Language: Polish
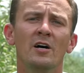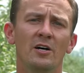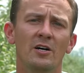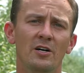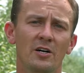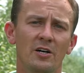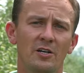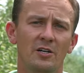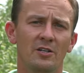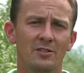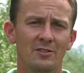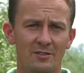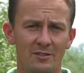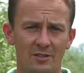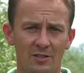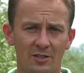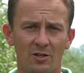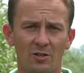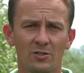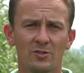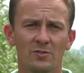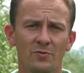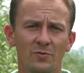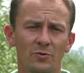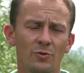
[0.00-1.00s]
e,
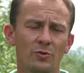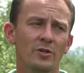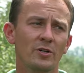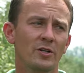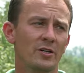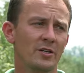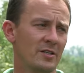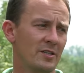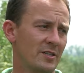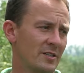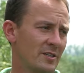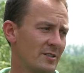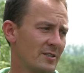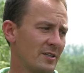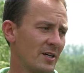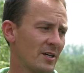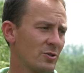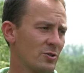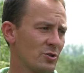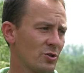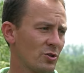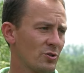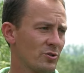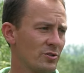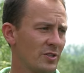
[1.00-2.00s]
rozwój e,
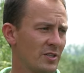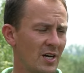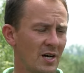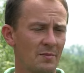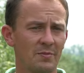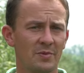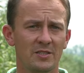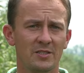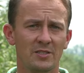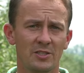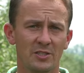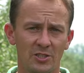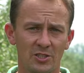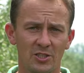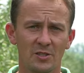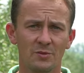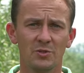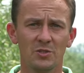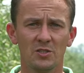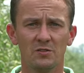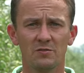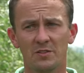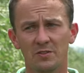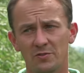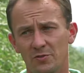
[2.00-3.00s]
tego szkodnika będzie
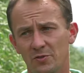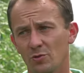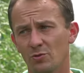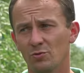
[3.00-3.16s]
szybszy, więc w